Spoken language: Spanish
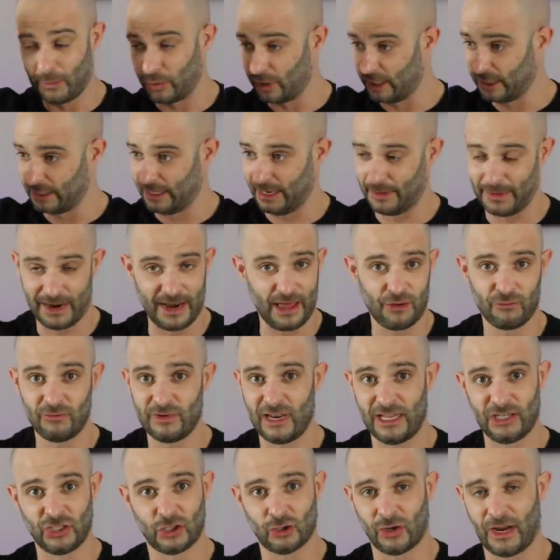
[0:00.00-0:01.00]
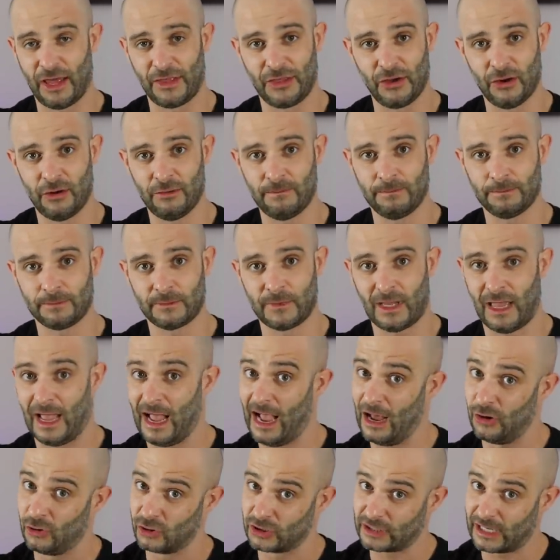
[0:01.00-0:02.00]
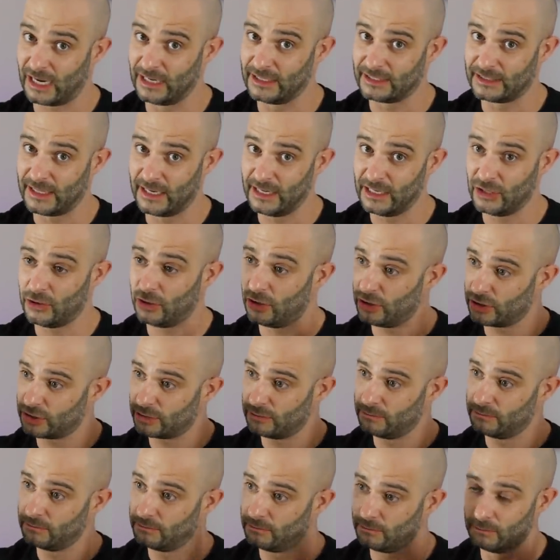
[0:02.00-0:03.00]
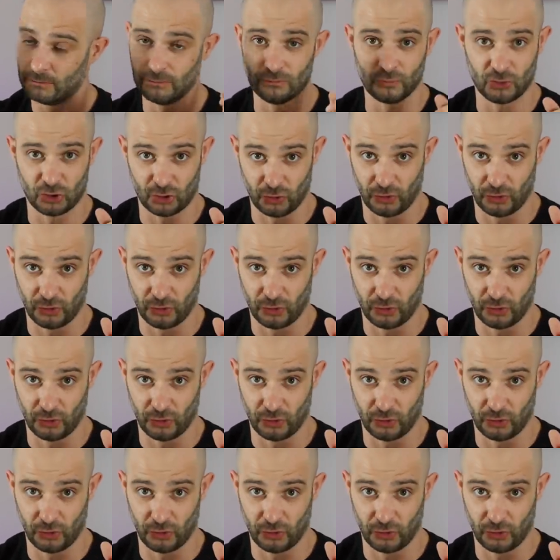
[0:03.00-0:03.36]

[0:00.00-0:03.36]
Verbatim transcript: porque le van a dar una insolación a los calisténicos mm,